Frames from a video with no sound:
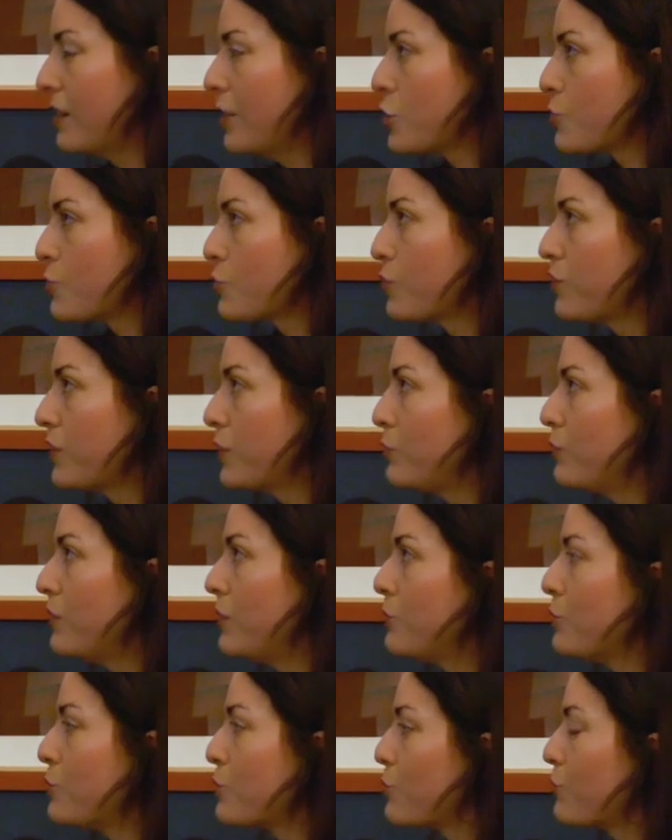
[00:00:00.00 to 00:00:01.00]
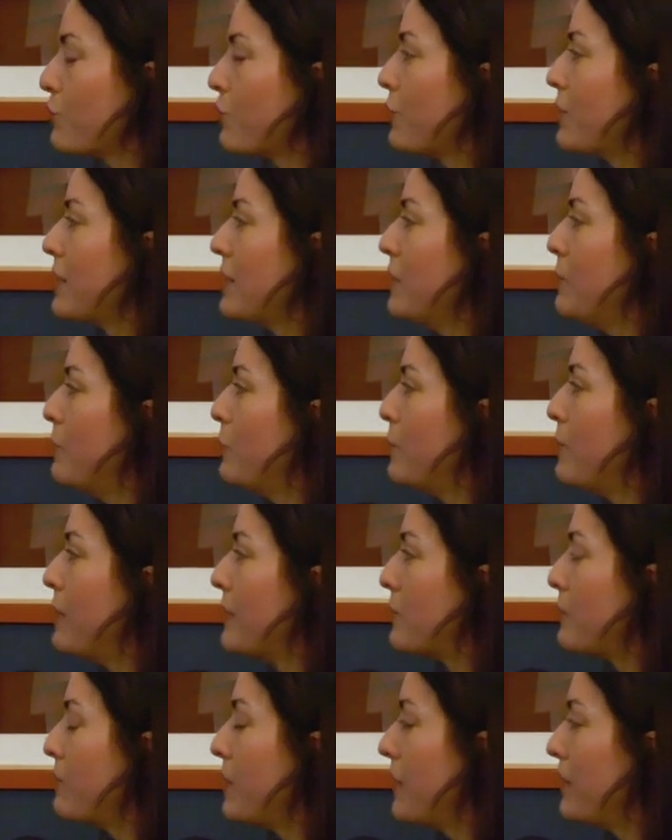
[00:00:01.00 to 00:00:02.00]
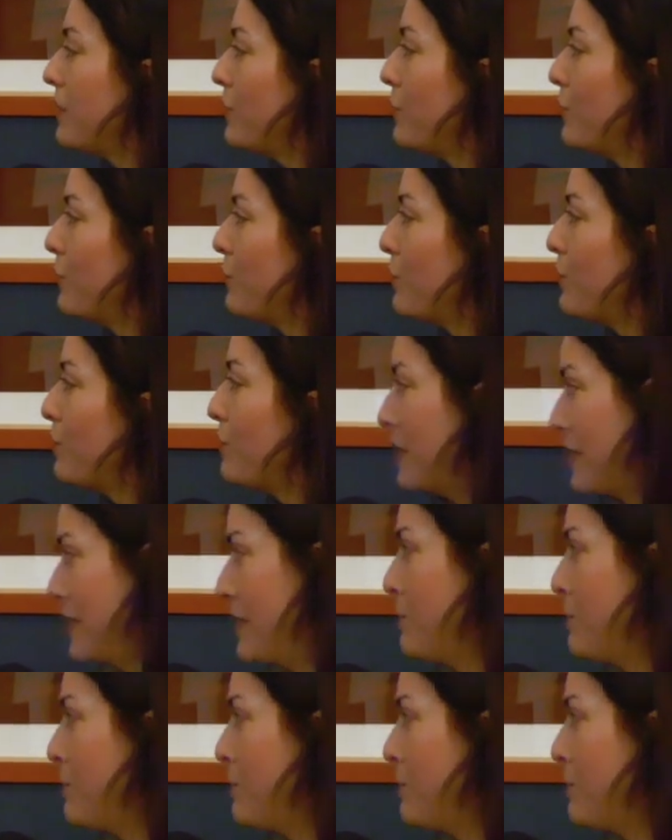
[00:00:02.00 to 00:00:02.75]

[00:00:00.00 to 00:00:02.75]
je me souviens d'une émotion devant le clip de Batman de